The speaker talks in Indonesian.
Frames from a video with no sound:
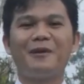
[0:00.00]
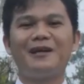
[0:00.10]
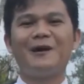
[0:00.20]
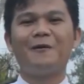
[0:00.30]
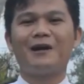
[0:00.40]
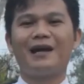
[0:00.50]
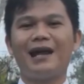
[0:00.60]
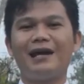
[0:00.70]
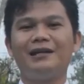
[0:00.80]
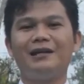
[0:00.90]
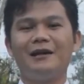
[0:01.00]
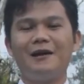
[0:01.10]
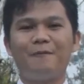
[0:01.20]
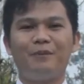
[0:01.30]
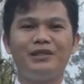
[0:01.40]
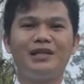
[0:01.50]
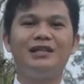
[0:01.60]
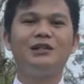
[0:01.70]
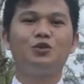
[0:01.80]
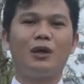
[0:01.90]
kepada orang lain
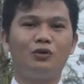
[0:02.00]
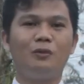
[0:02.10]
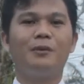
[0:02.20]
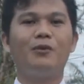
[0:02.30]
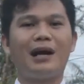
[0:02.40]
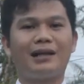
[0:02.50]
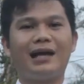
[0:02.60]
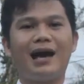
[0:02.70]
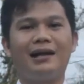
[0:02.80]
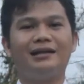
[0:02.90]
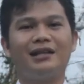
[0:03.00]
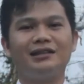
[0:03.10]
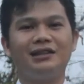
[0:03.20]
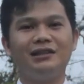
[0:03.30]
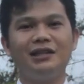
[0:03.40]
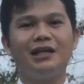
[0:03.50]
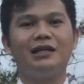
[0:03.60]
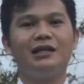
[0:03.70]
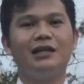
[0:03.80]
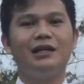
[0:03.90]
menjadi suatu pewartaan
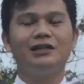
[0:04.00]
tersendiri